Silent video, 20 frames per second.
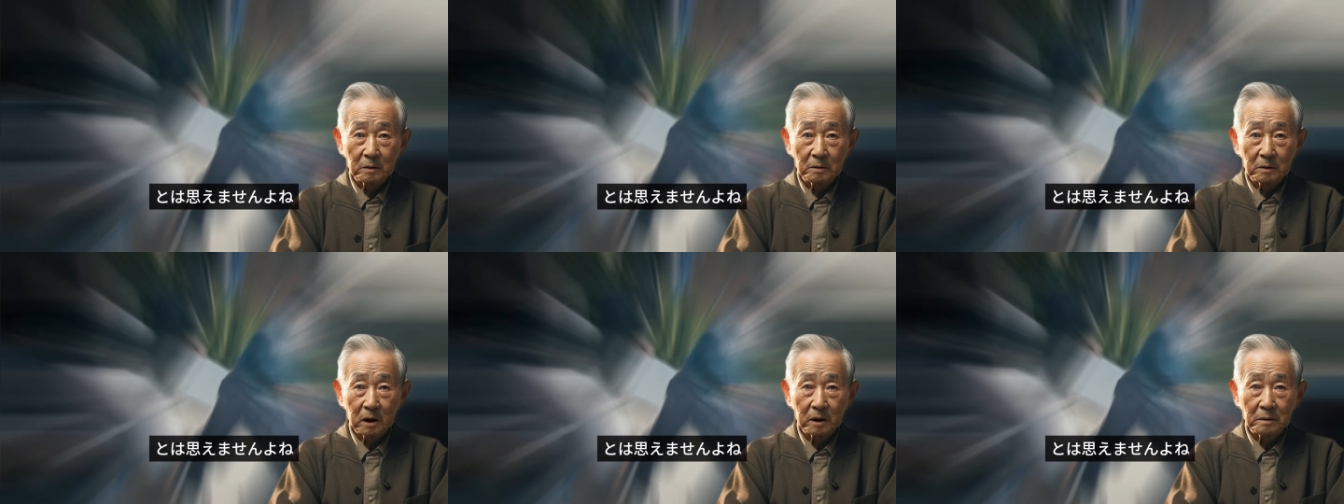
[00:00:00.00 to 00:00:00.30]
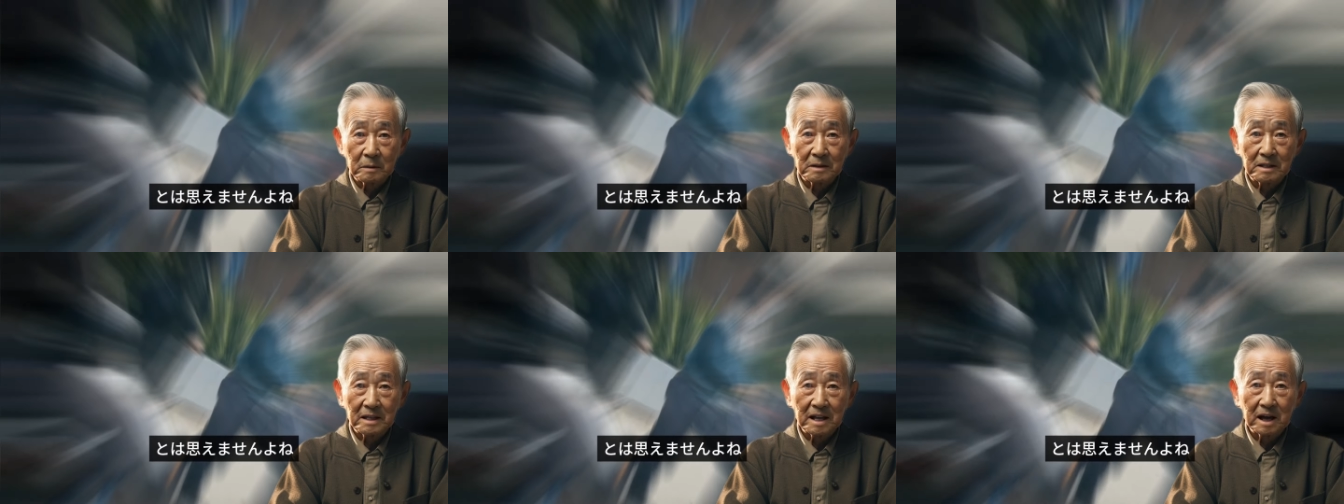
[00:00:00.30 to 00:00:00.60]
思
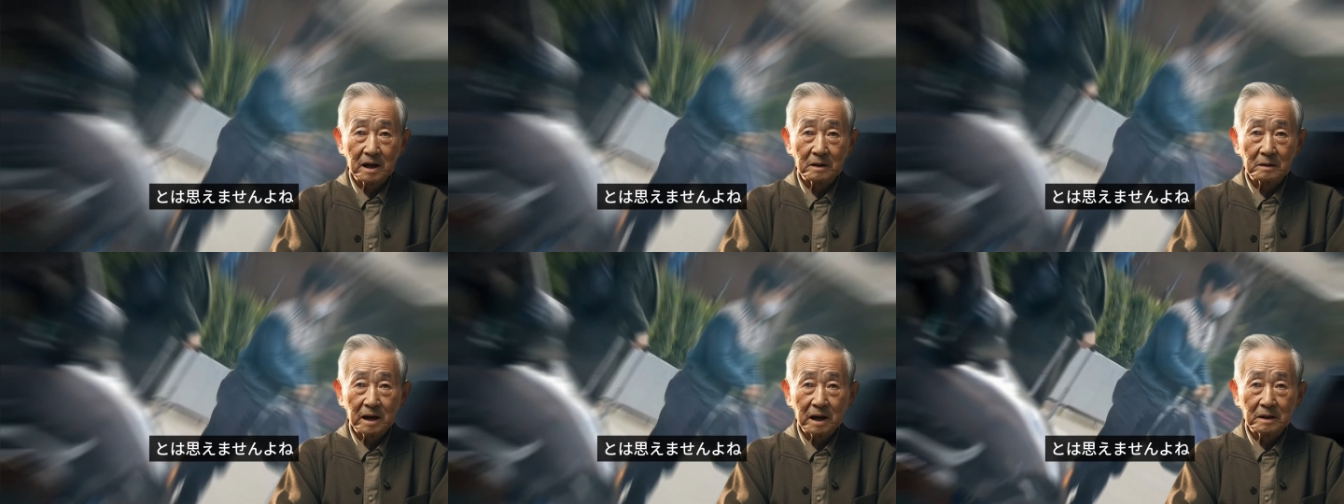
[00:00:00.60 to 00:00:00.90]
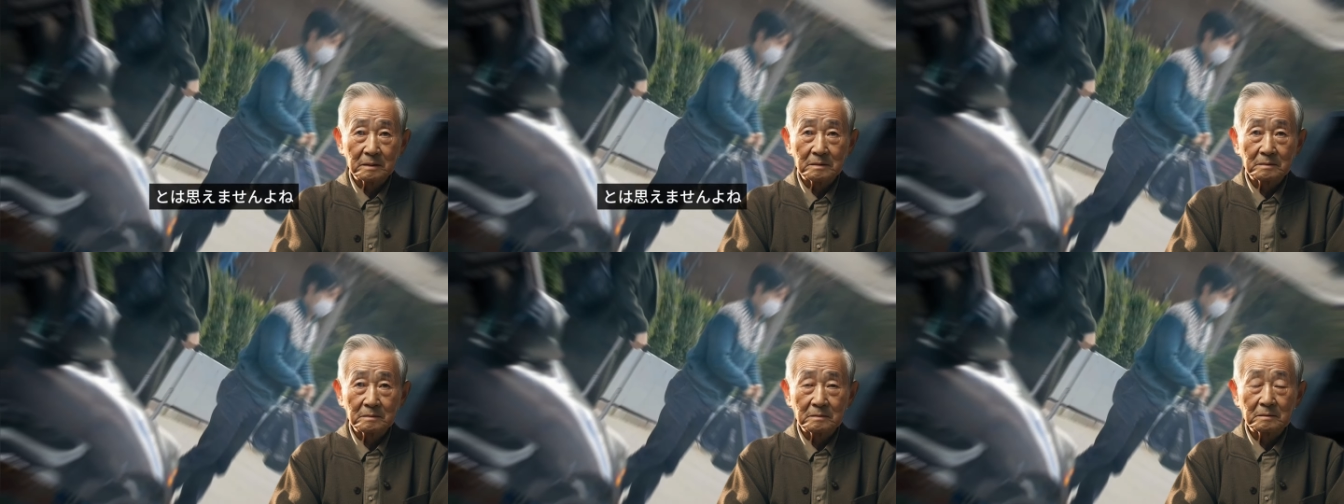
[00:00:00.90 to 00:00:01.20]
えませんよ
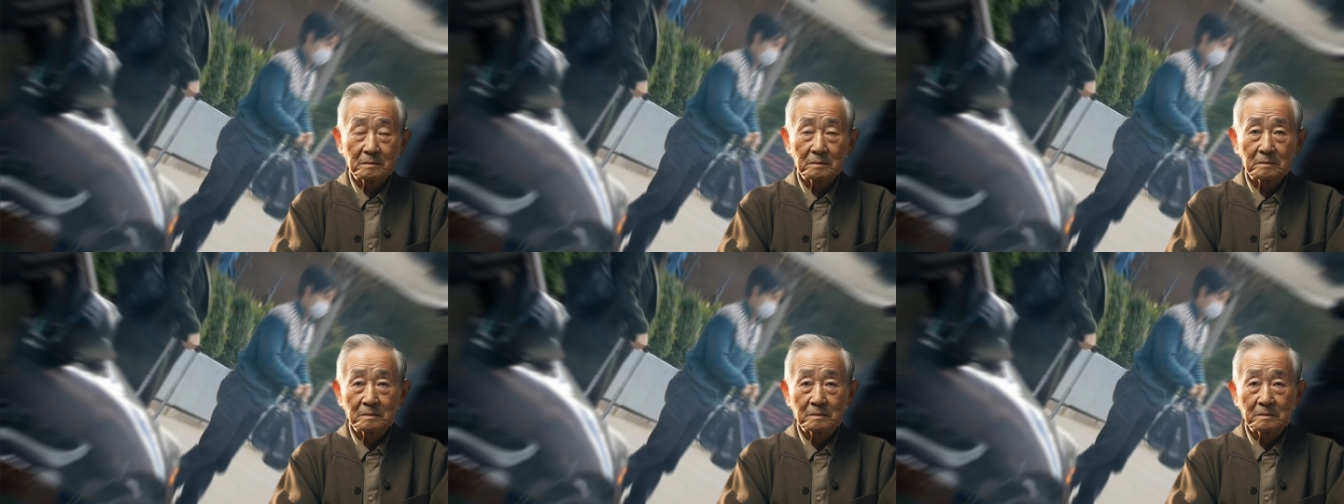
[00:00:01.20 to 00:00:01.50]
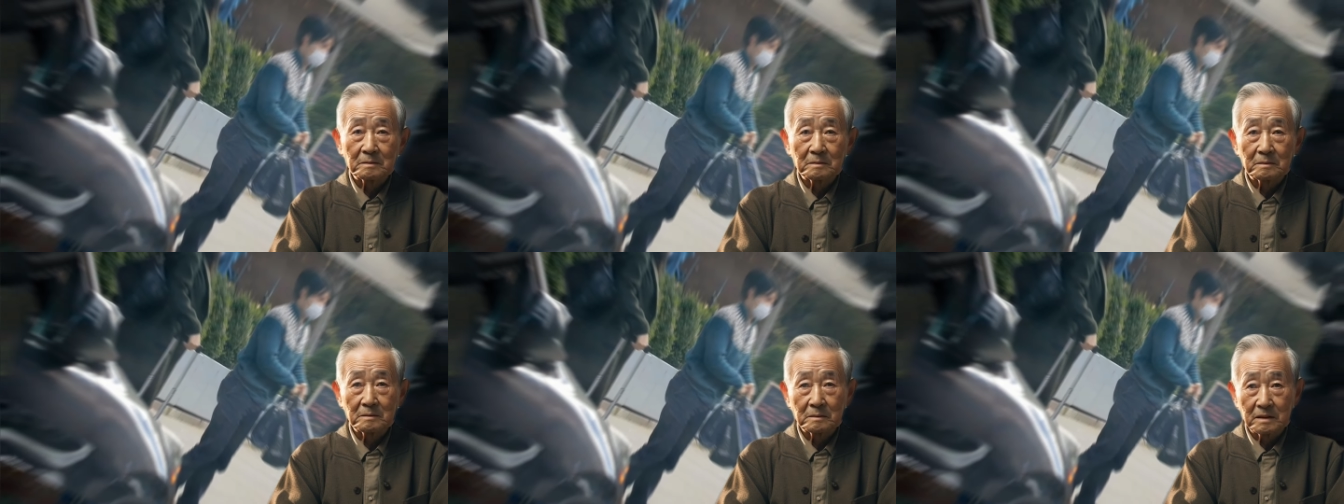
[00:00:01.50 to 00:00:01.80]
ね。
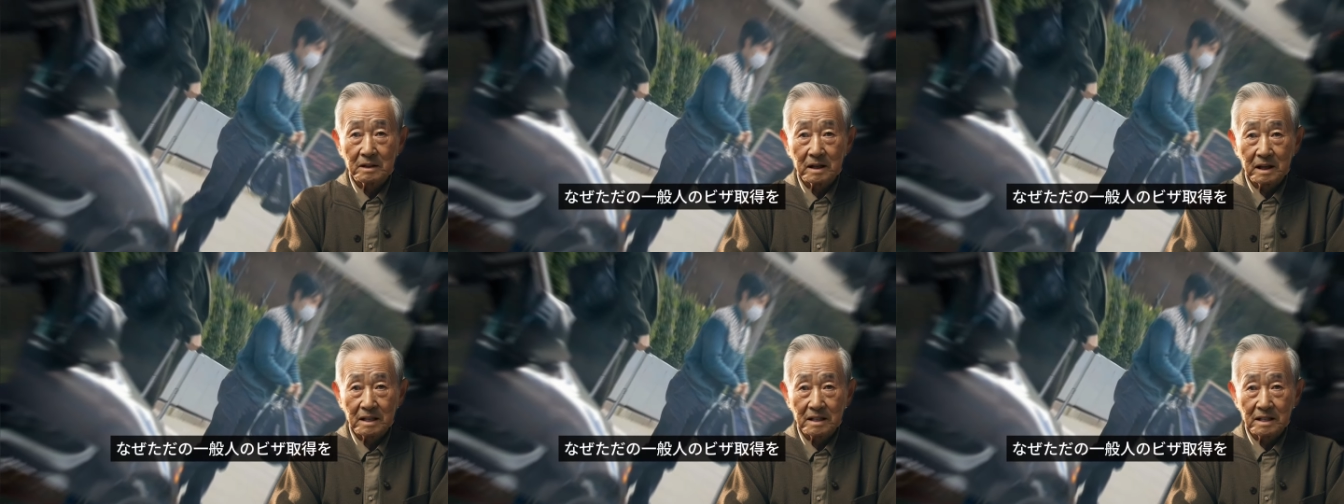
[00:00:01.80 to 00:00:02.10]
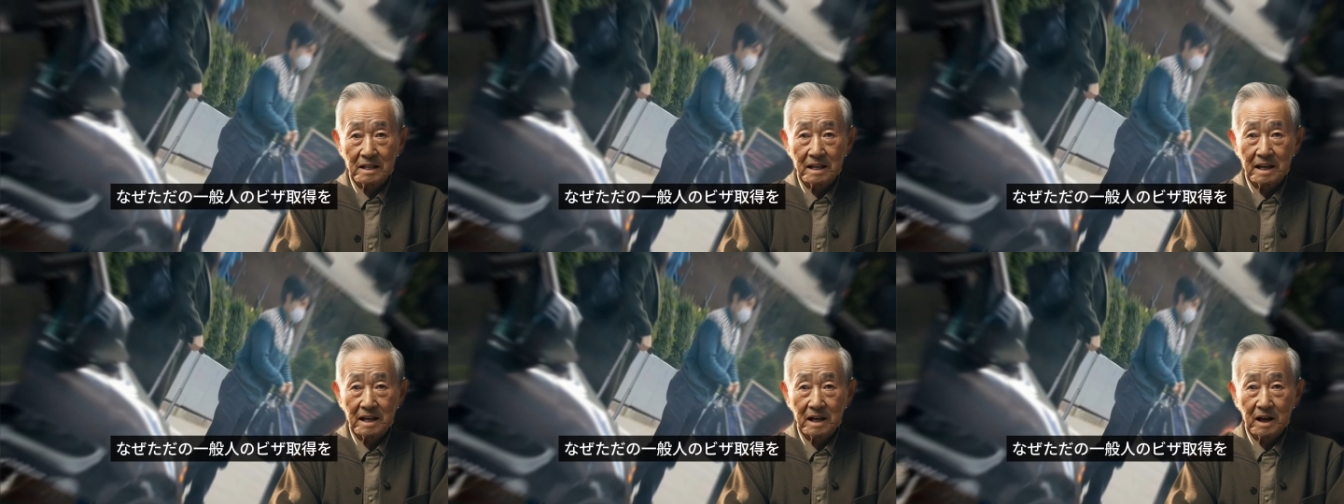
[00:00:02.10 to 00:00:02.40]
な
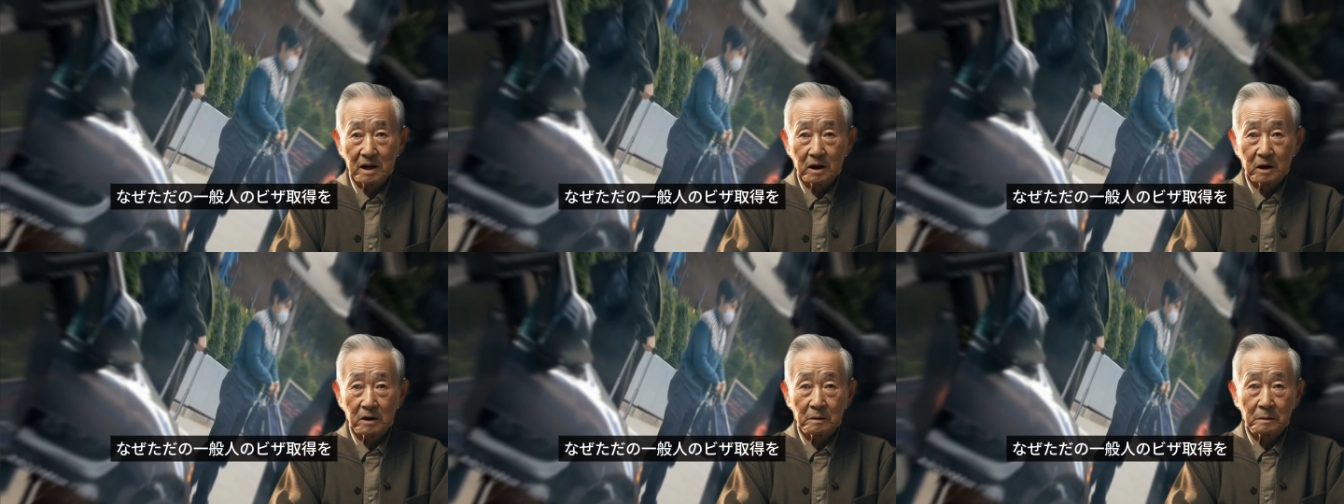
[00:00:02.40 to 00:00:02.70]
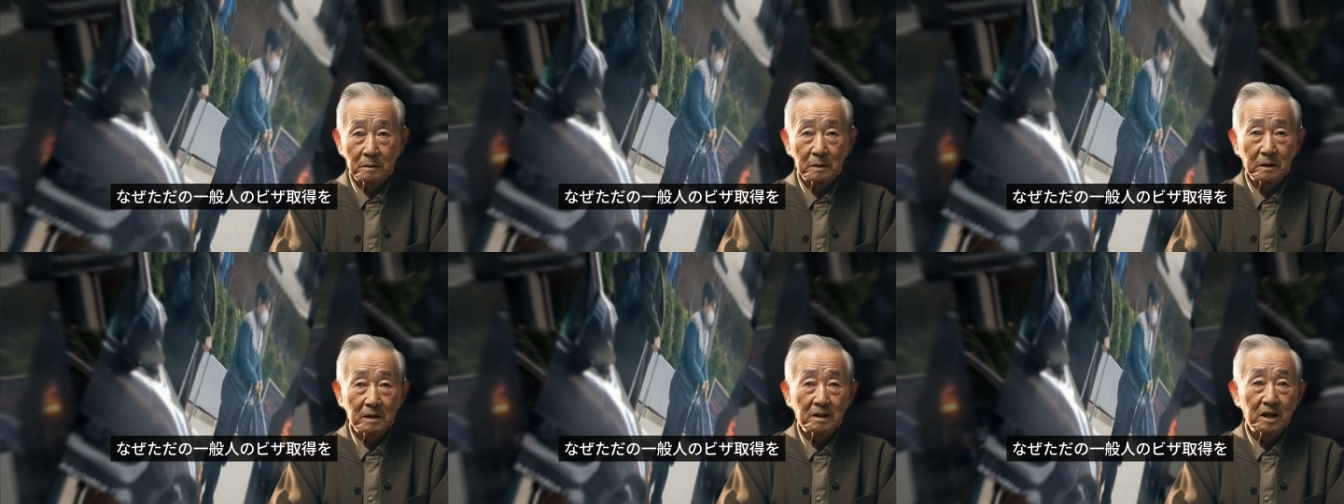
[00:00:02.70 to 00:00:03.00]
ぜただの一
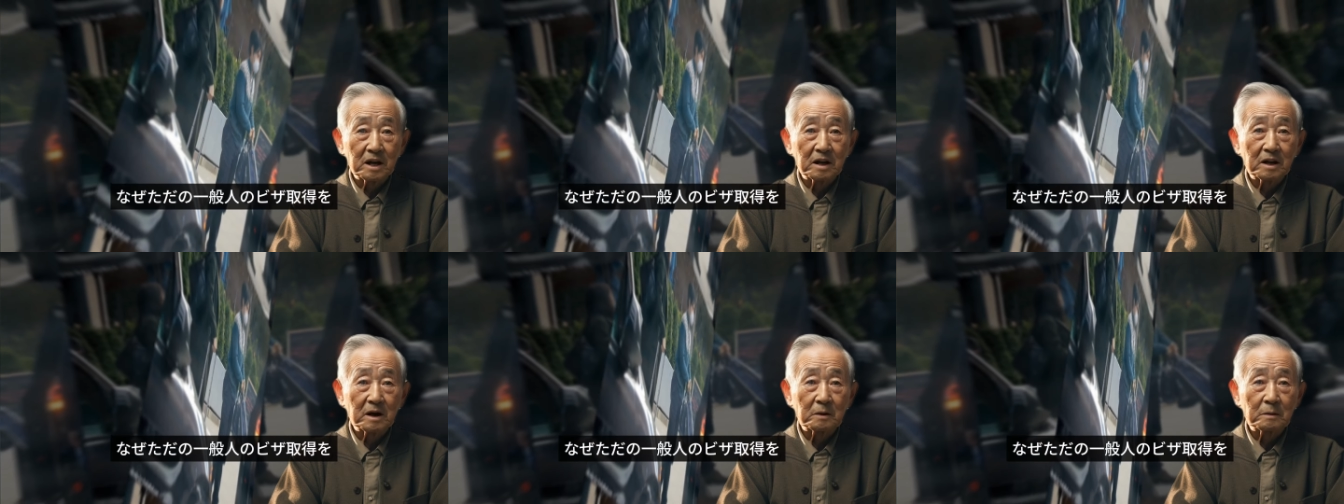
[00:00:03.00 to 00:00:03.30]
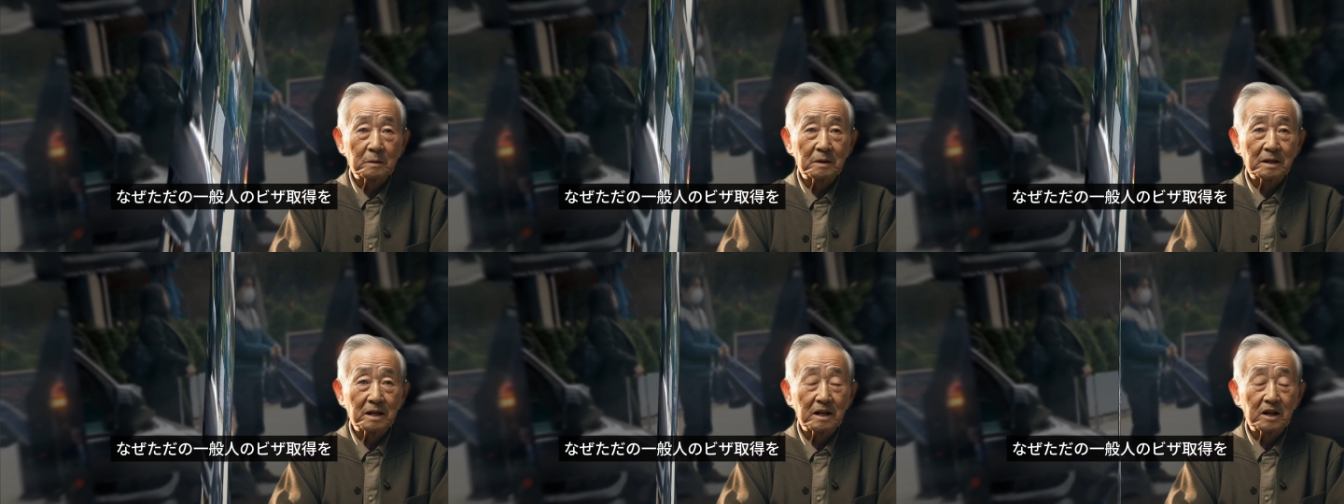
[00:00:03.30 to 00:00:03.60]
般人
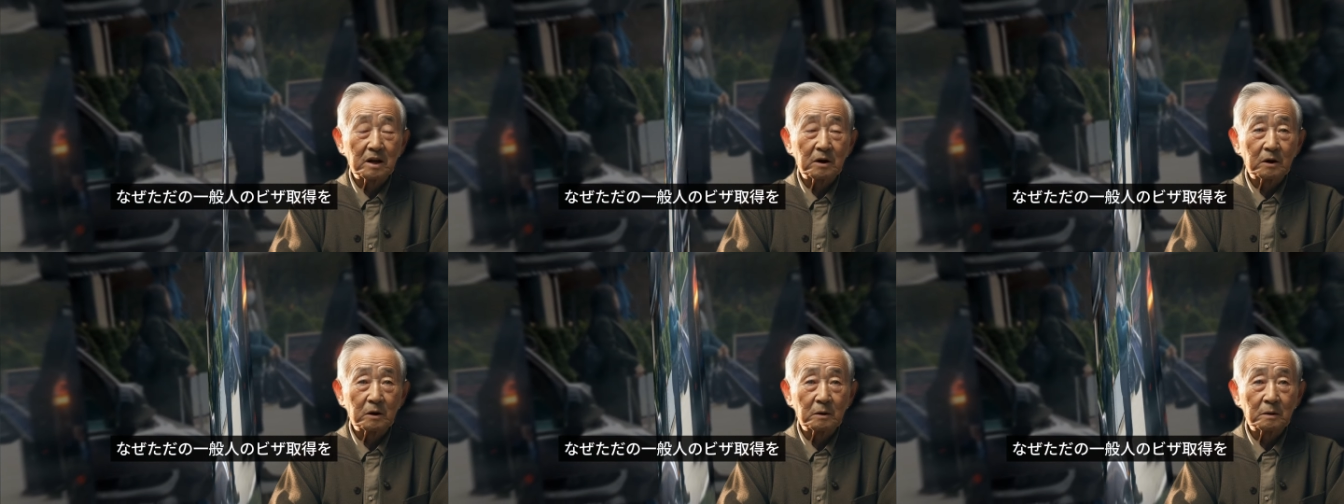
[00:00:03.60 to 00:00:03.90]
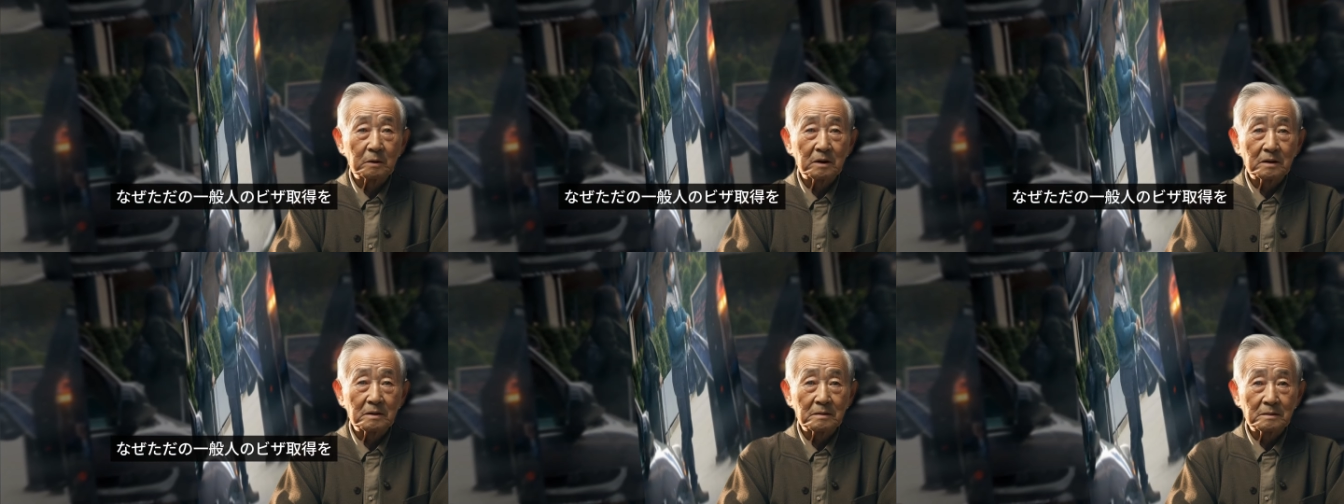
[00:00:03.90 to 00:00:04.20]
のビザ取得
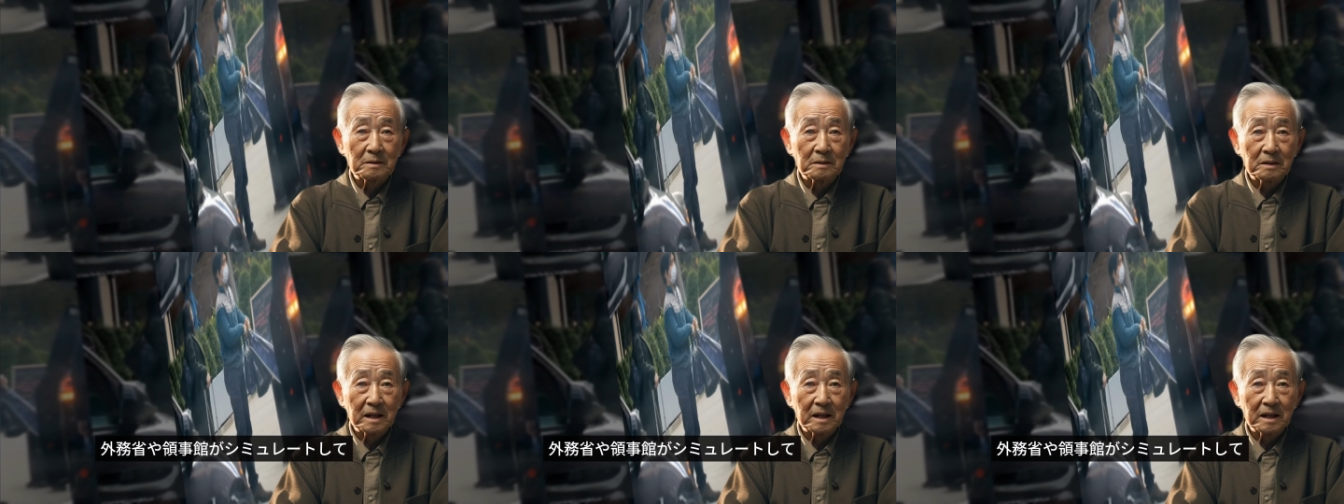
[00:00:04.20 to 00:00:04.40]
を